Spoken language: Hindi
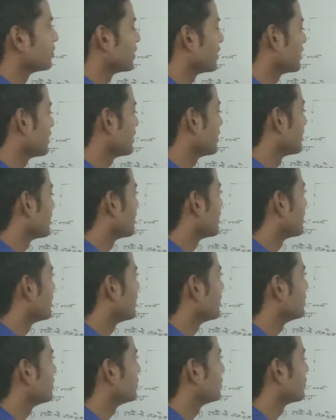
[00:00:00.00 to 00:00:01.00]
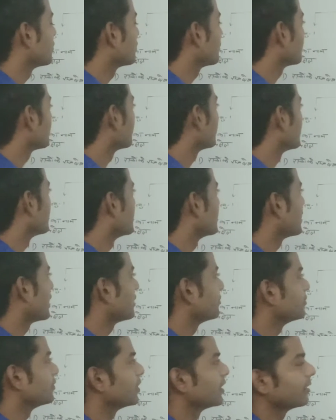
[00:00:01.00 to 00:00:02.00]
जो है दोनों
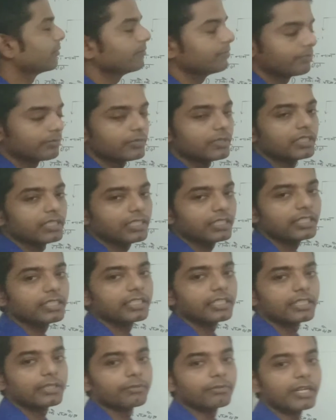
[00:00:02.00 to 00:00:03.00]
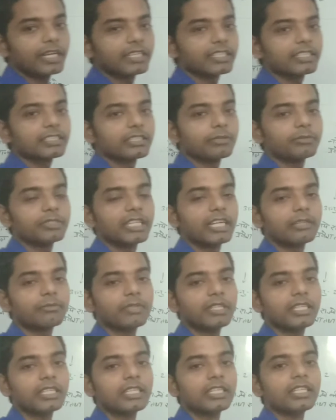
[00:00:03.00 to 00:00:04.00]
नाम जो है भारत के संविधान
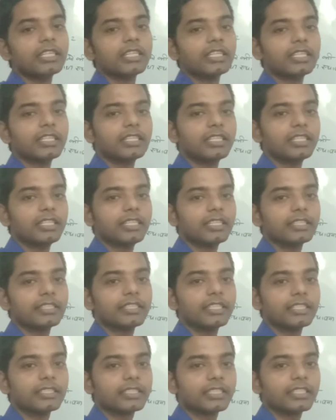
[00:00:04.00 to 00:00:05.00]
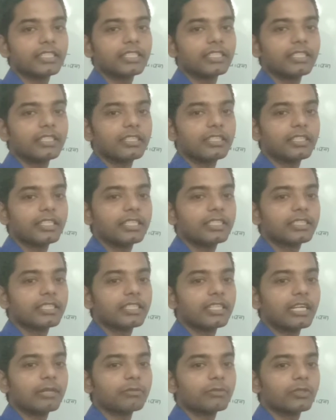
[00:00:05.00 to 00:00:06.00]
में देश के देश के
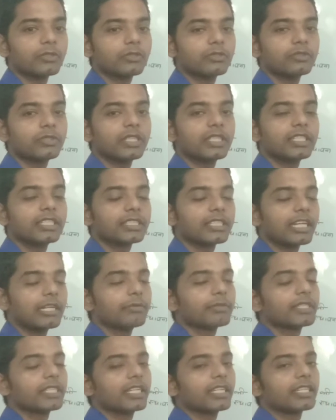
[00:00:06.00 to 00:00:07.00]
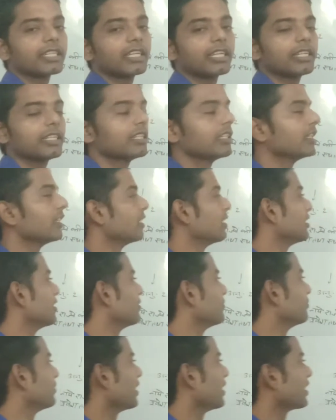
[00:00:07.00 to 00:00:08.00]
नाम को जो है डिस्क्राइब किया गया है
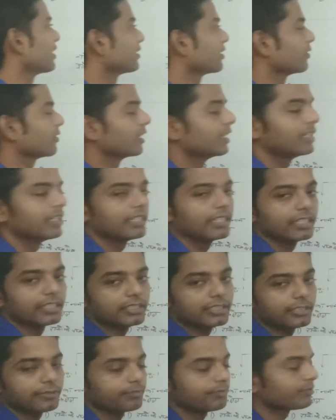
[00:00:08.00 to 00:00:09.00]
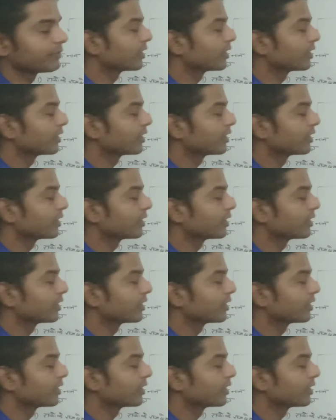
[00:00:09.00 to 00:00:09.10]
भारत और इंडिया से